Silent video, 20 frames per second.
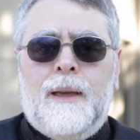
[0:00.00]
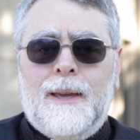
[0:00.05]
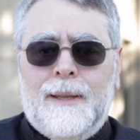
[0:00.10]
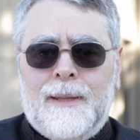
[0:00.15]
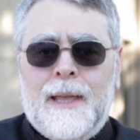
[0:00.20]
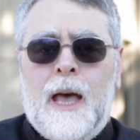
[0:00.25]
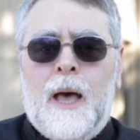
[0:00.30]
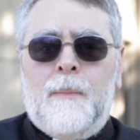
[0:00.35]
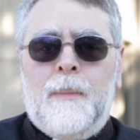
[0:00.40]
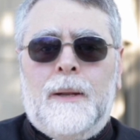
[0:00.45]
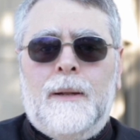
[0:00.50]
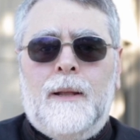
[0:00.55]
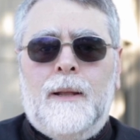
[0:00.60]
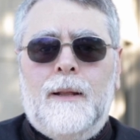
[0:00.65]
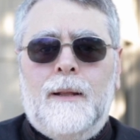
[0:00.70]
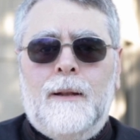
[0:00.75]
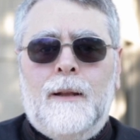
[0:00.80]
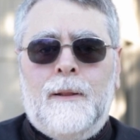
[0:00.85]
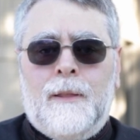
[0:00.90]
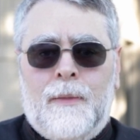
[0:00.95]
ختاما
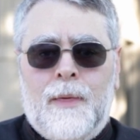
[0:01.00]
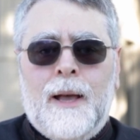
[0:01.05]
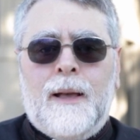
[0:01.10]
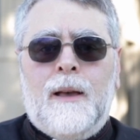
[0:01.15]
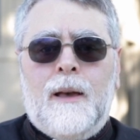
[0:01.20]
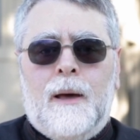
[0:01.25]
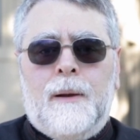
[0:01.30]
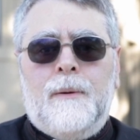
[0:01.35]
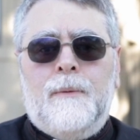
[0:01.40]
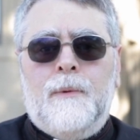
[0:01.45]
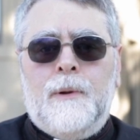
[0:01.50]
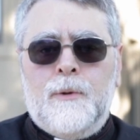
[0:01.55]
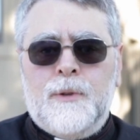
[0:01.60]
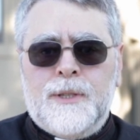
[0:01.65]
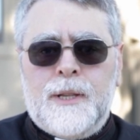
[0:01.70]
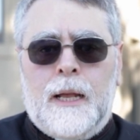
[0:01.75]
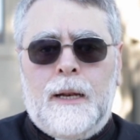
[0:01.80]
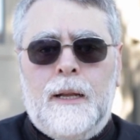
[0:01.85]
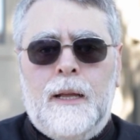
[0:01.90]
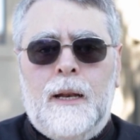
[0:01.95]
نتذكر
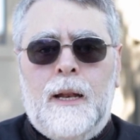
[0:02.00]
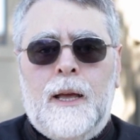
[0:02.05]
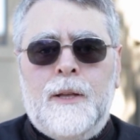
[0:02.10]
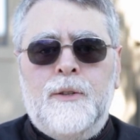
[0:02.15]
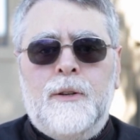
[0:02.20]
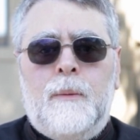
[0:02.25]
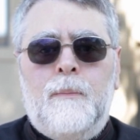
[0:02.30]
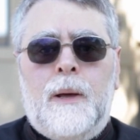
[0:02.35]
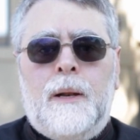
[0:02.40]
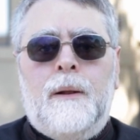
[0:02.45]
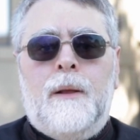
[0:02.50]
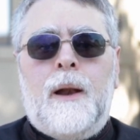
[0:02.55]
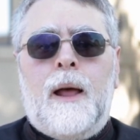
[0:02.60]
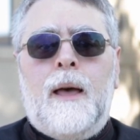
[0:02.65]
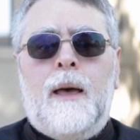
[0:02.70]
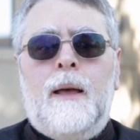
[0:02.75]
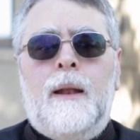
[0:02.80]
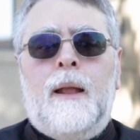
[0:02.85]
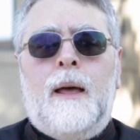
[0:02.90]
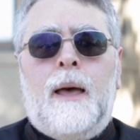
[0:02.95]
ونصلي لاجل من
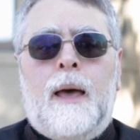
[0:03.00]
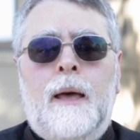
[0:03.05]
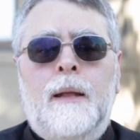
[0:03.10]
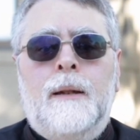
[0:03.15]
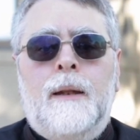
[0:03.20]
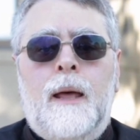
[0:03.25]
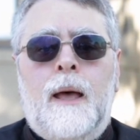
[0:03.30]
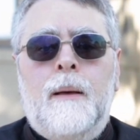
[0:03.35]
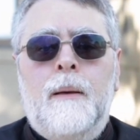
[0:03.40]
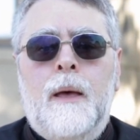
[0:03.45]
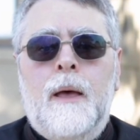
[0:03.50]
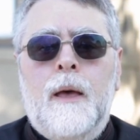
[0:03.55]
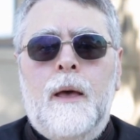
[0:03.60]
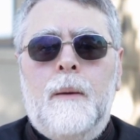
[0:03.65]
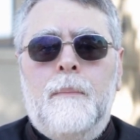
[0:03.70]
رحل عنا